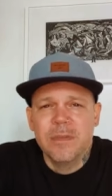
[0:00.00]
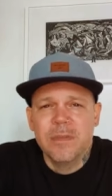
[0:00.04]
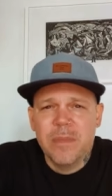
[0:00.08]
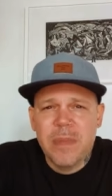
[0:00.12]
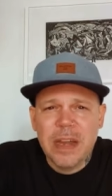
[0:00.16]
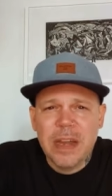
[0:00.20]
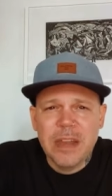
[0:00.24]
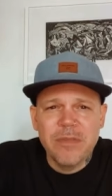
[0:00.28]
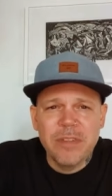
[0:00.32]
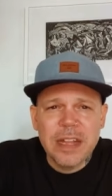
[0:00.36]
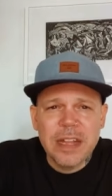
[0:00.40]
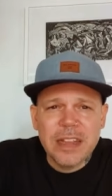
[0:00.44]

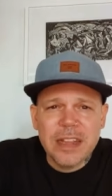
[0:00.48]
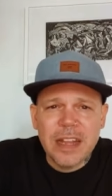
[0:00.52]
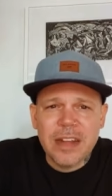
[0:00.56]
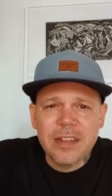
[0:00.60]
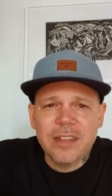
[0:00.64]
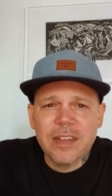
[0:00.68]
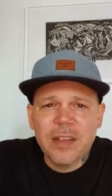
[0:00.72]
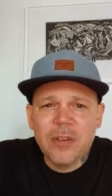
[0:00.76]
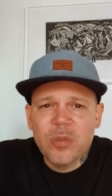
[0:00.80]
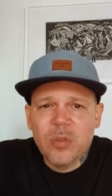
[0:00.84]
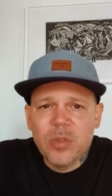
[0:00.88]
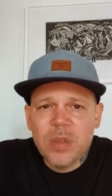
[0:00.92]

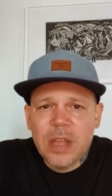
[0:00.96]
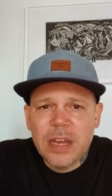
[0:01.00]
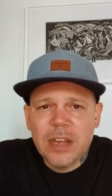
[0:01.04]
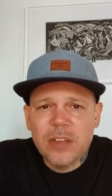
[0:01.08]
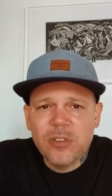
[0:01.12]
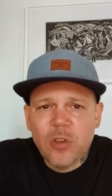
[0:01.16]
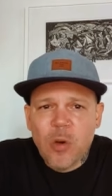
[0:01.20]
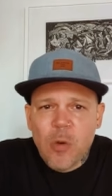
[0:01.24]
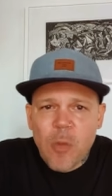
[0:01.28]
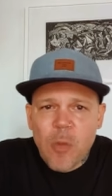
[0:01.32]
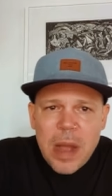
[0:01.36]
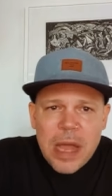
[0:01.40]
Manifestarse es un
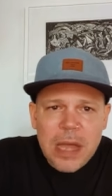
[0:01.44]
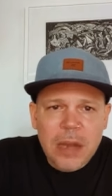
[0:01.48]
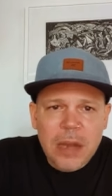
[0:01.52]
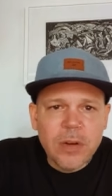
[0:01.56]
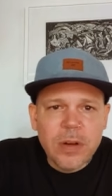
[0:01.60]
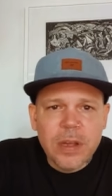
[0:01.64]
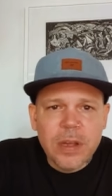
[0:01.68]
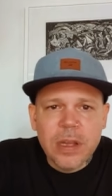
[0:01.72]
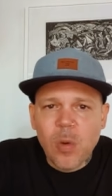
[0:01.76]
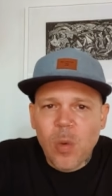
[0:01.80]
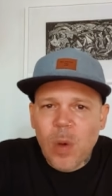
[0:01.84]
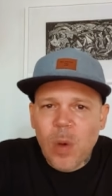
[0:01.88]
derecho
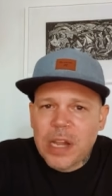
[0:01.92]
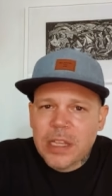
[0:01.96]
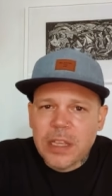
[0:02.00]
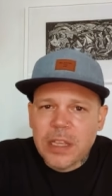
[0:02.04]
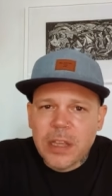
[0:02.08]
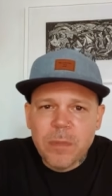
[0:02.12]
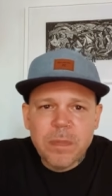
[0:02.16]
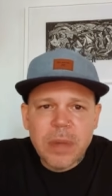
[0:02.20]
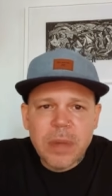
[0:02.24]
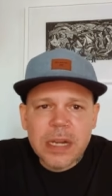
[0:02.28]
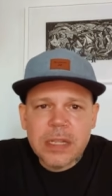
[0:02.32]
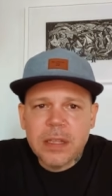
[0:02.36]
humano en
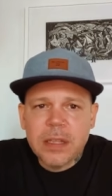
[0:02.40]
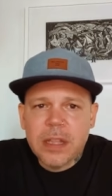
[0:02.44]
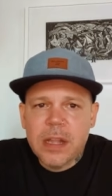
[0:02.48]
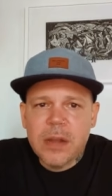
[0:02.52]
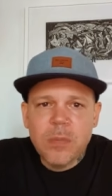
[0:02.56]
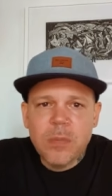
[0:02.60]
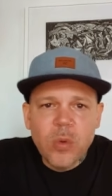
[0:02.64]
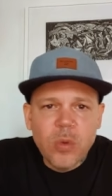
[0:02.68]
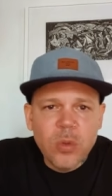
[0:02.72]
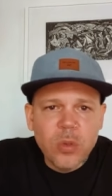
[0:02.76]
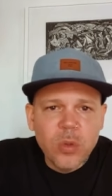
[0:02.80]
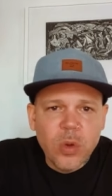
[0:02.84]
cualquier parte del
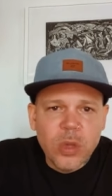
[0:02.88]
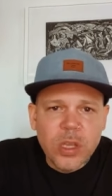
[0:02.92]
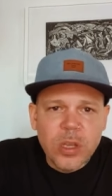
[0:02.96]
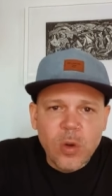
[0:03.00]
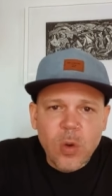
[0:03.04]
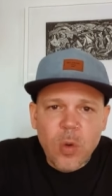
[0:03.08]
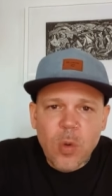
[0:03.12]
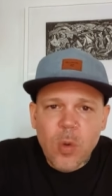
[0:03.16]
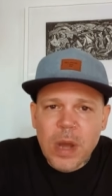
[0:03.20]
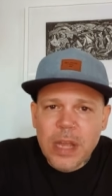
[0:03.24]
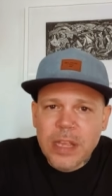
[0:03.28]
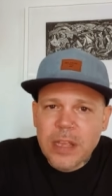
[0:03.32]
mundo y
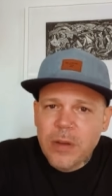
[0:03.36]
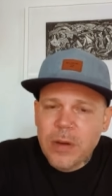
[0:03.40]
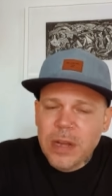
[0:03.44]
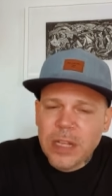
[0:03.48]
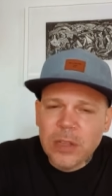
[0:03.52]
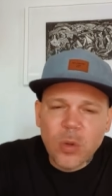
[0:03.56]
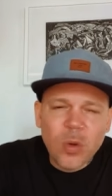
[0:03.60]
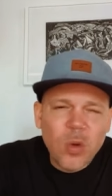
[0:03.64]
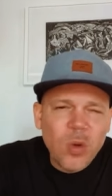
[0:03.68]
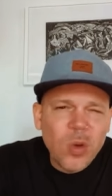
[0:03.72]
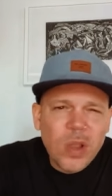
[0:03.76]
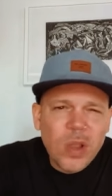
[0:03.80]
Cuba lleva
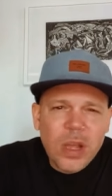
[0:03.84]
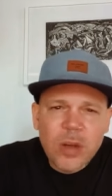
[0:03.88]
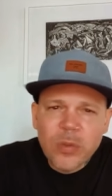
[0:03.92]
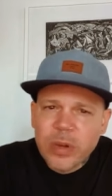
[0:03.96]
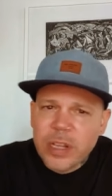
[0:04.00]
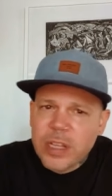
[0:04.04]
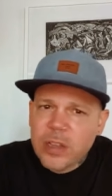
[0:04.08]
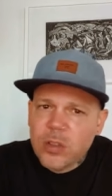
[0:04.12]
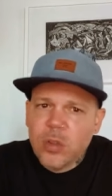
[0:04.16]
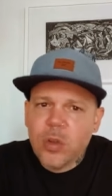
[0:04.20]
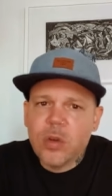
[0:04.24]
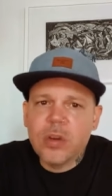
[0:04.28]
toda una
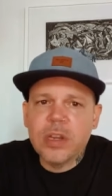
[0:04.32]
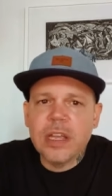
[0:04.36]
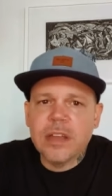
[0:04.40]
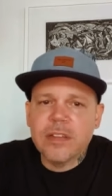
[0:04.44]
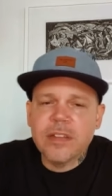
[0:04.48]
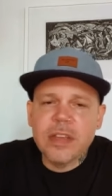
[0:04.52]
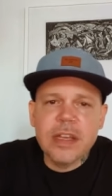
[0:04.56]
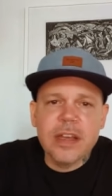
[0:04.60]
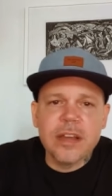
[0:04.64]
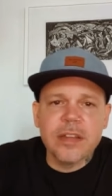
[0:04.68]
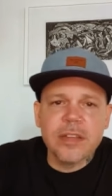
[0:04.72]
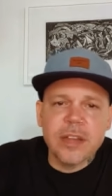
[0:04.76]
historia
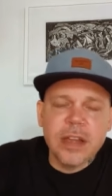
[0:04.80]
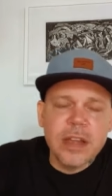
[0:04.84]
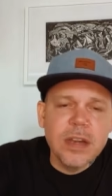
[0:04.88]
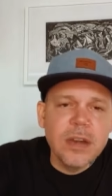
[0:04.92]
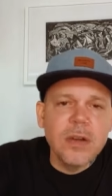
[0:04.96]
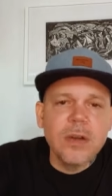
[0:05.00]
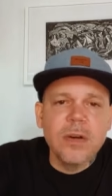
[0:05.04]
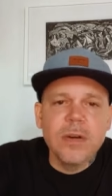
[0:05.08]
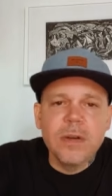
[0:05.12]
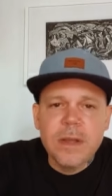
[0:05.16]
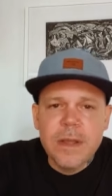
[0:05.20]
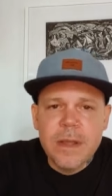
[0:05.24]
sin
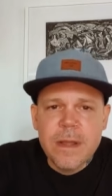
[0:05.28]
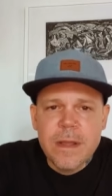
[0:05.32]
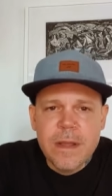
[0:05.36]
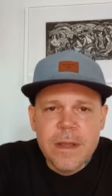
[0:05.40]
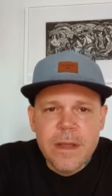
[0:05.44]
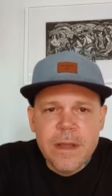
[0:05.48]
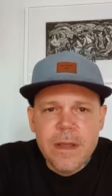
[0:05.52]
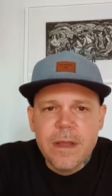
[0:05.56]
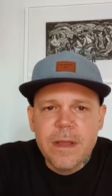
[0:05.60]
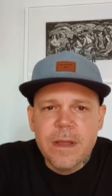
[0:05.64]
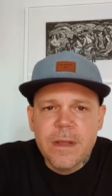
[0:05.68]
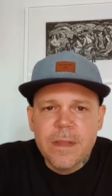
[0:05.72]
hacerlo.
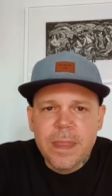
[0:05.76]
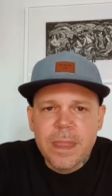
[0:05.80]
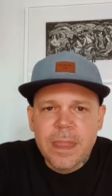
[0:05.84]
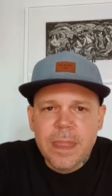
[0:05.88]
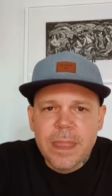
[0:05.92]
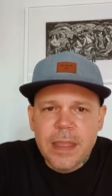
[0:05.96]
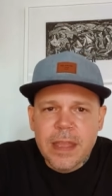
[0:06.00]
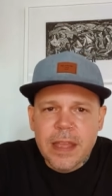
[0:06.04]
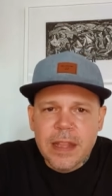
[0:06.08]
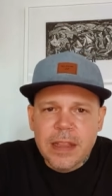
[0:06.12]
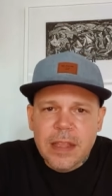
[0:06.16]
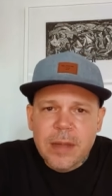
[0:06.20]

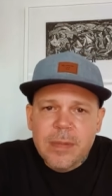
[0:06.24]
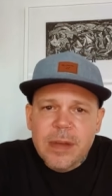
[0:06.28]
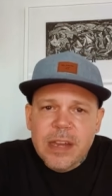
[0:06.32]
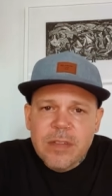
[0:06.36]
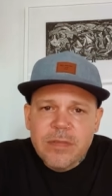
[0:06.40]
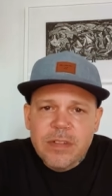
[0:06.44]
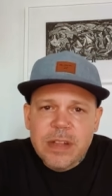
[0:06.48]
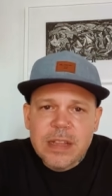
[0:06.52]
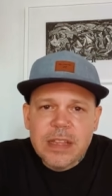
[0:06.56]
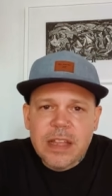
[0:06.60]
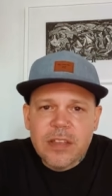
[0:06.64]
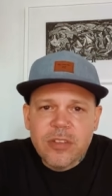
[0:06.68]
Esta
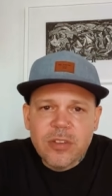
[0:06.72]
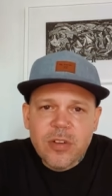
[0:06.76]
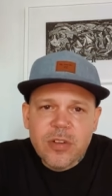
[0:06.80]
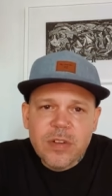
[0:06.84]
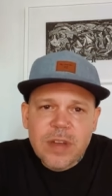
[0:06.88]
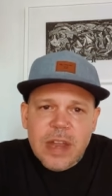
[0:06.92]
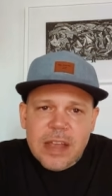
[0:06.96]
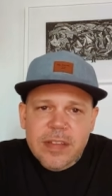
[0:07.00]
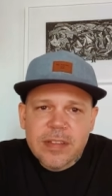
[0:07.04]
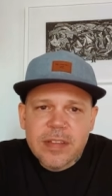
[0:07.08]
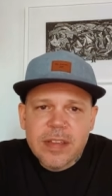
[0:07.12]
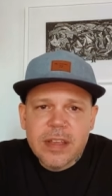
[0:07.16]
manifestación
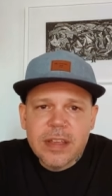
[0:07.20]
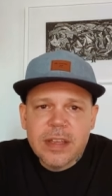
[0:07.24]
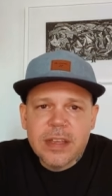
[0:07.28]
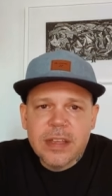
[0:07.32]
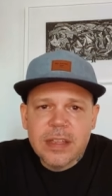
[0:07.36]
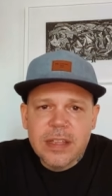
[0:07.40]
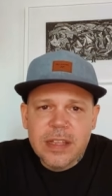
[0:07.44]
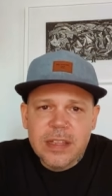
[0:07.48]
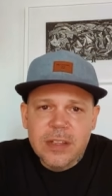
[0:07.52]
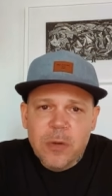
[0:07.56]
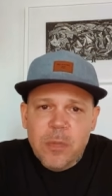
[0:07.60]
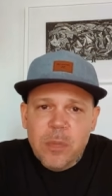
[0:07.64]

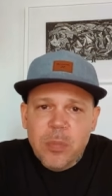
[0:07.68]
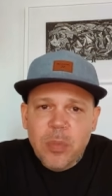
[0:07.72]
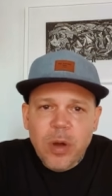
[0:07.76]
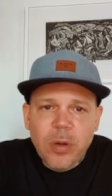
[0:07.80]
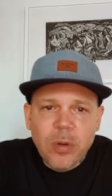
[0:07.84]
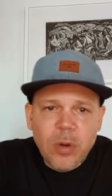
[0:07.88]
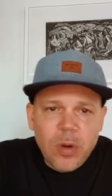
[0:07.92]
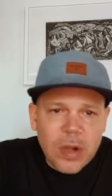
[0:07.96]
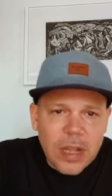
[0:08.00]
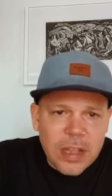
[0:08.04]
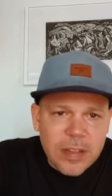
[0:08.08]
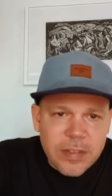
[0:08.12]
nace de un
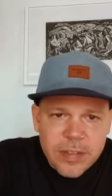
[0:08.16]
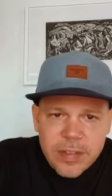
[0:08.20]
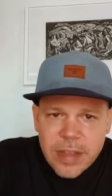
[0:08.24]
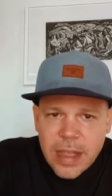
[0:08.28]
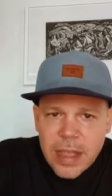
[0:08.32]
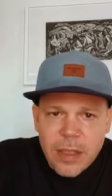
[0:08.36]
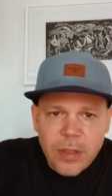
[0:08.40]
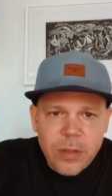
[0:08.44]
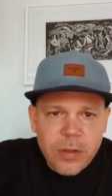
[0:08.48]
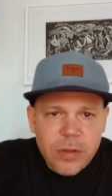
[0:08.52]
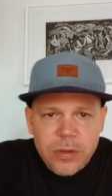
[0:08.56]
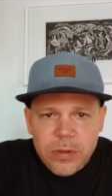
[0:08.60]
pueblo
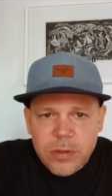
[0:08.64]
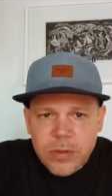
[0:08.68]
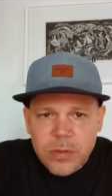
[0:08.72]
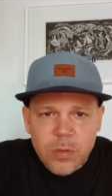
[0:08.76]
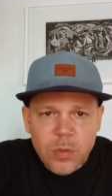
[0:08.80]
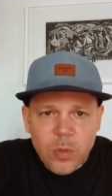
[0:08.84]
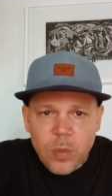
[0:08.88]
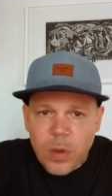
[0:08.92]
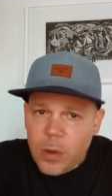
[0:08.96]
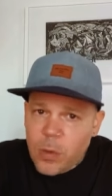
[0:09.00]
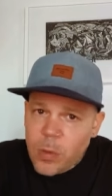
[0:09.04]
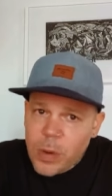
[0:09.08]
cansado,
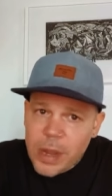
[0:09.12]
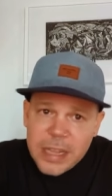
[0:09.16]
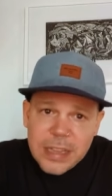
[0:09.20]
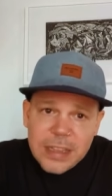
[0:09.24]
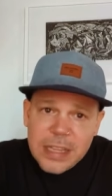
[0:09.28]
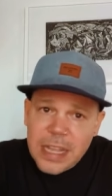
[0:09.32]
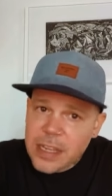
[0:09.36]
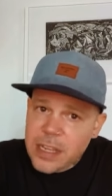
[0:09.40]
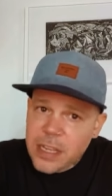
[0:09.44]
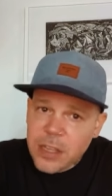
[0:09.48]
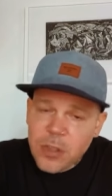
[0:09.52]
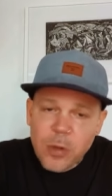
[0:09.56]
no es un
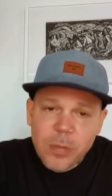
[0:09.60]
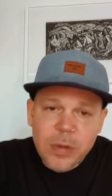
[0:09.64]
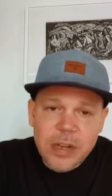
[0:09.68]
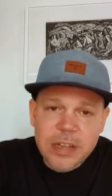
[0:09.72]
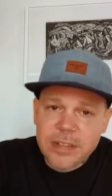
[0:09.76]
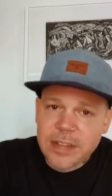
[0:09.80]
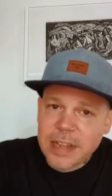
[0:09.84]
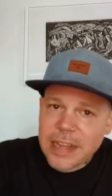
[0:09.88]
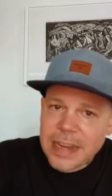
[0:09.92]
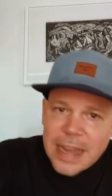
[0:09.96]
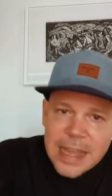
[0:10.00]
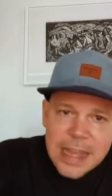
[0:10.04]
estallido
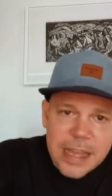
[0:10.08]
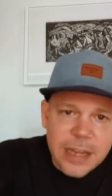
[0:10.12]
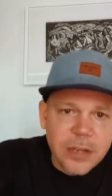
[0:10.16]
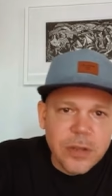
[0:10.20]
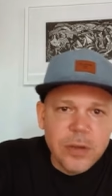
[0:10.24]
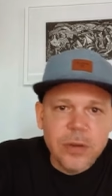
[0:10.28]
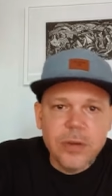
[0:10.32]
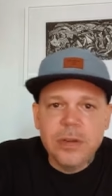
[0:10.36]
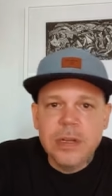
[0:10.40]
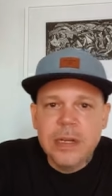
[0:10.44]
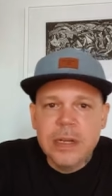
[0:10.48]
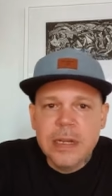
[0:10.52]

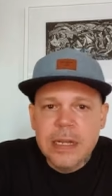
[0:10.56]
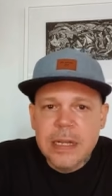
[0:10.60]
mercenario